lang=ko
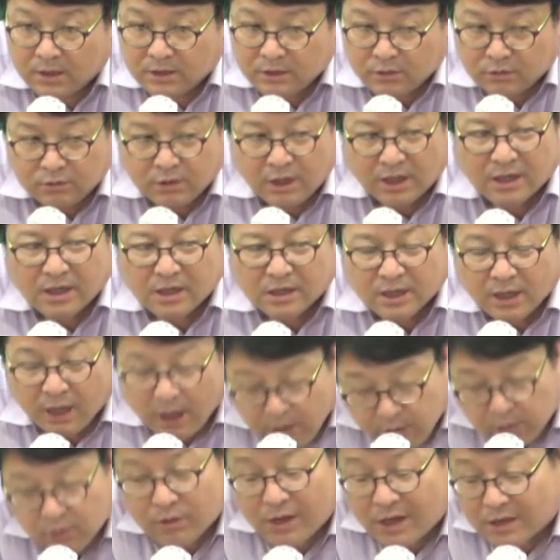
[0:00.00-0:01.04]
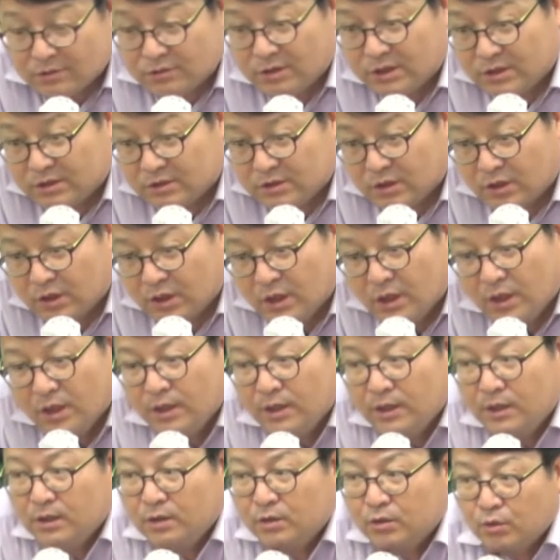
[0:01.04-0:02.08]
이것도 아까 계속 강조했죠.
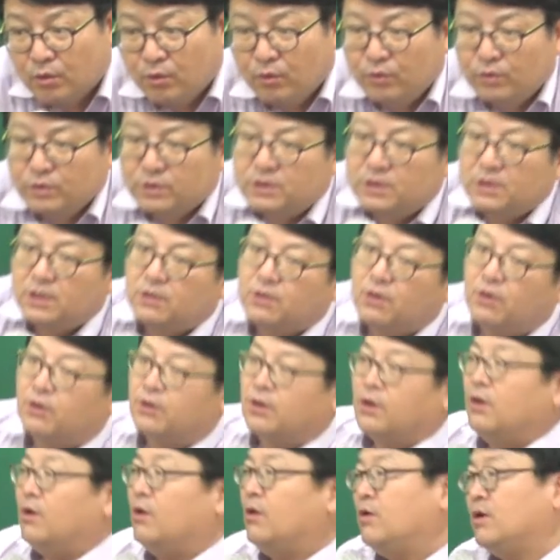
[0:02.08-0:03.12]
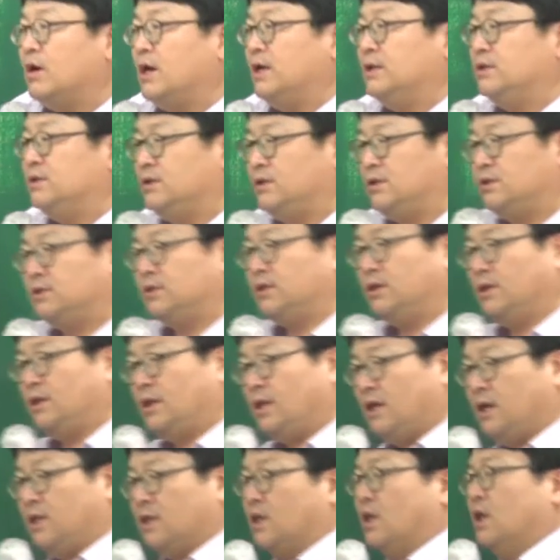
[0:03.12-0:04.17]
토지 거래 허가 절차에
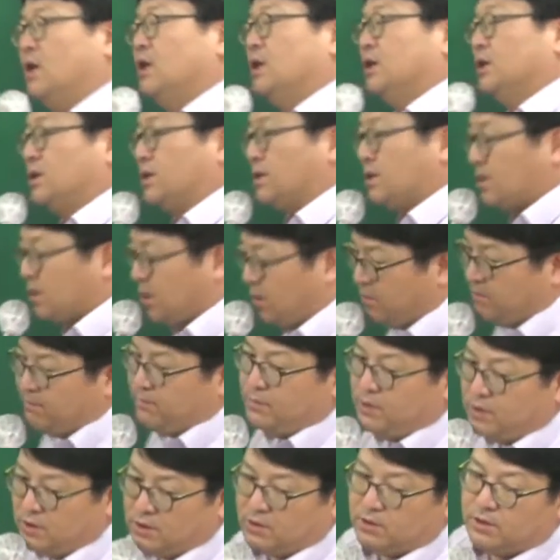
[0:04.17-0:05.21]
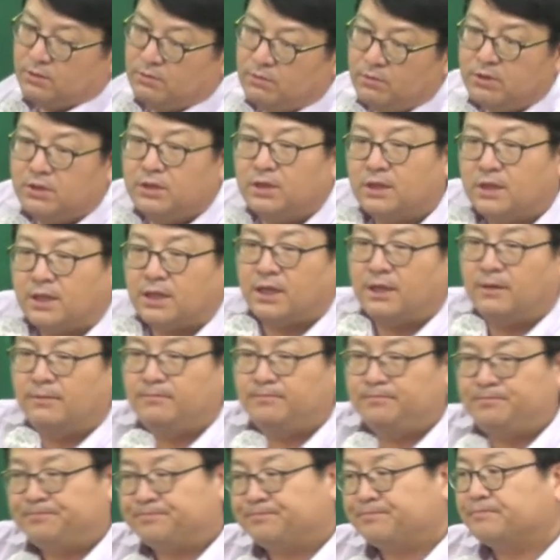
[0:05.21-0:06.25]
대한 협력음은 있다.
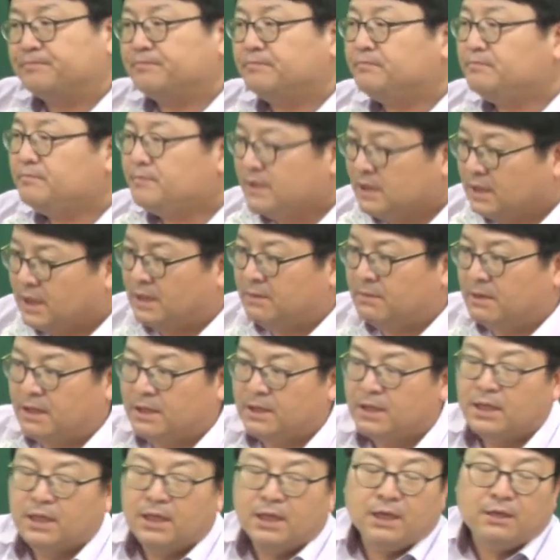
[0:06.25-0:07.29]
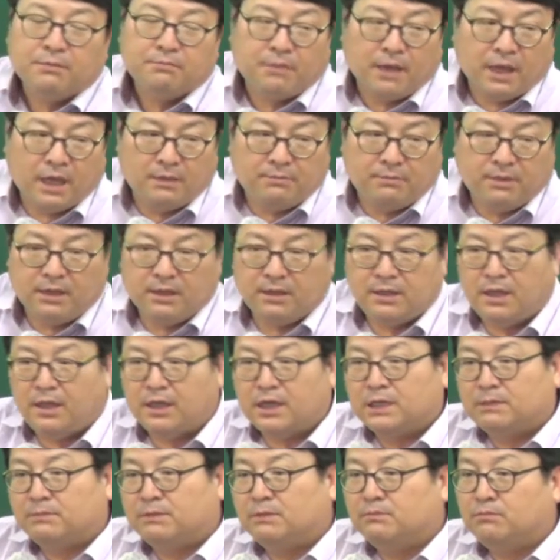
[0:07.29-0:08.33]
다만 매매
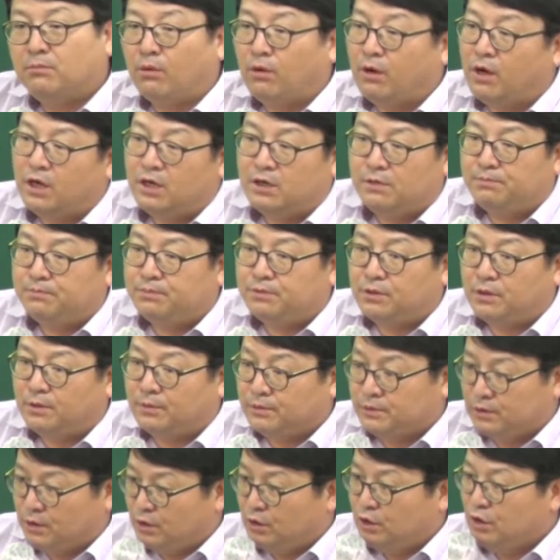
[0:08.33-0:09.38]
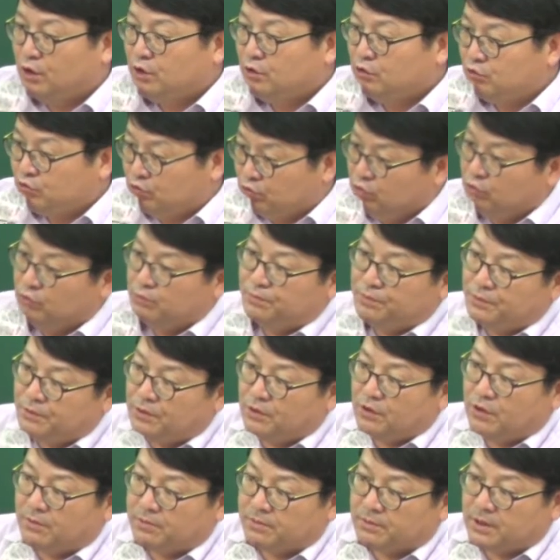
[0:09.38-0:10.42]
대금은 뭐할 필요 없어요? 줄
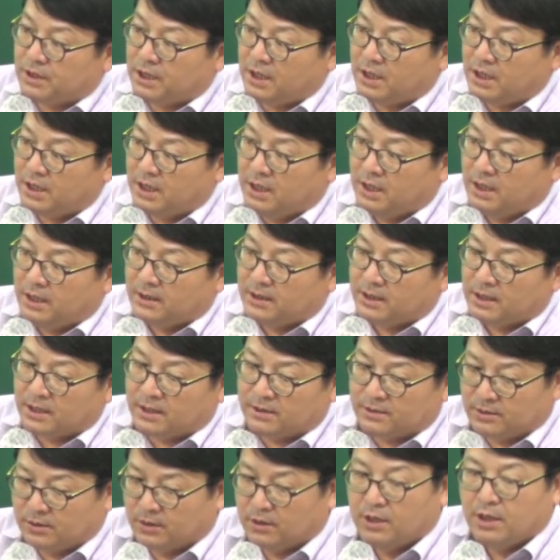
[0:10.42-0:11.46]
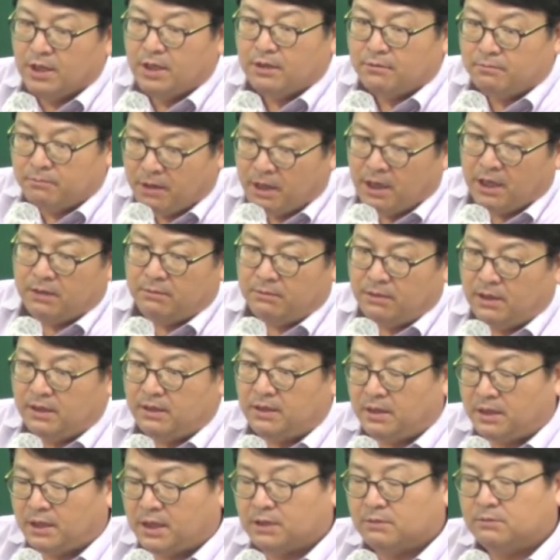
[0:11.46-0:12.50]
필요가 없다. 따라서 매매
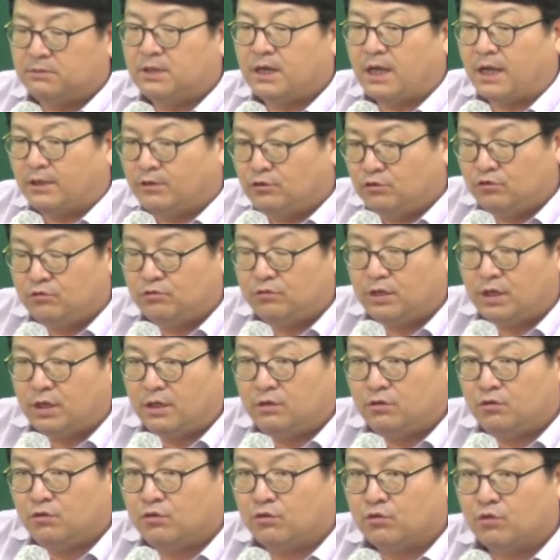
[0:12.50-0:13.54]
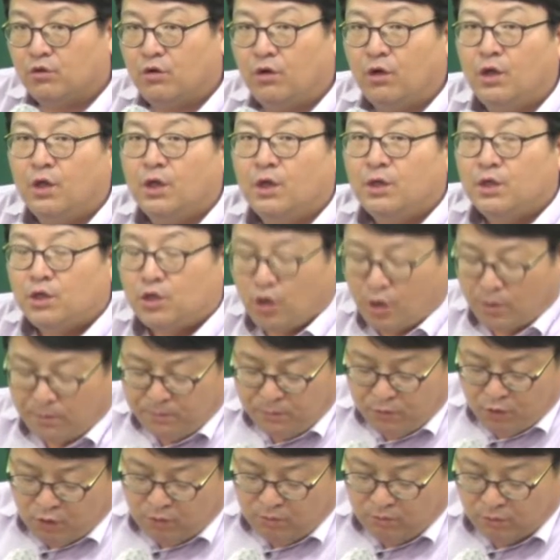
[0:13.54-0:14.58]
대금을 안 준다는 이유로
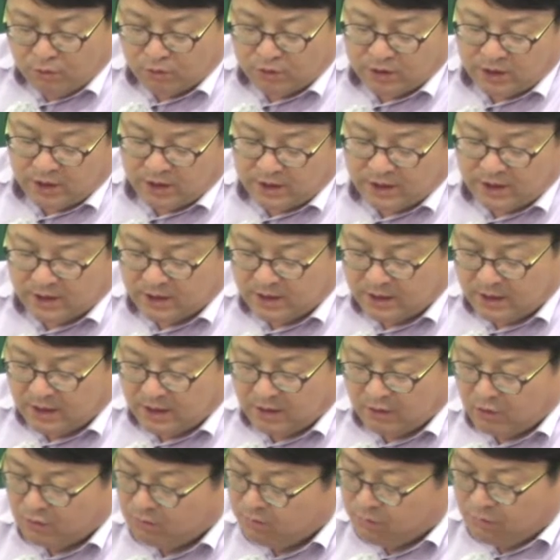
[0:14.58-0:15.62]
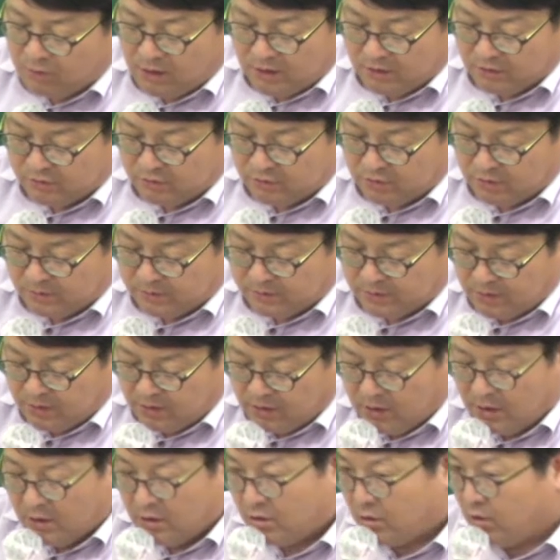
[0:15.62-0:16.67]
협력 못하겠다라고 뭐 할 수는 없어요?
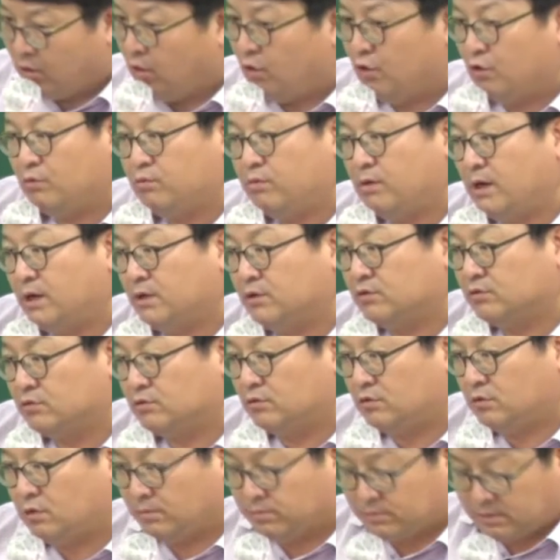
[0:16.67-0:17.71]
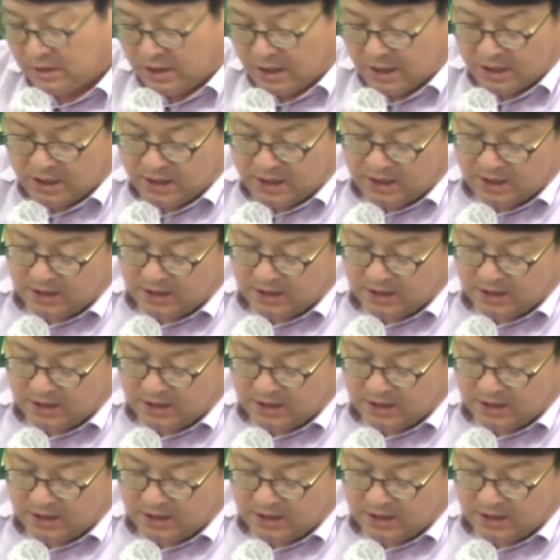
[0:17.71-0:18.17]
거부할 수는 없다.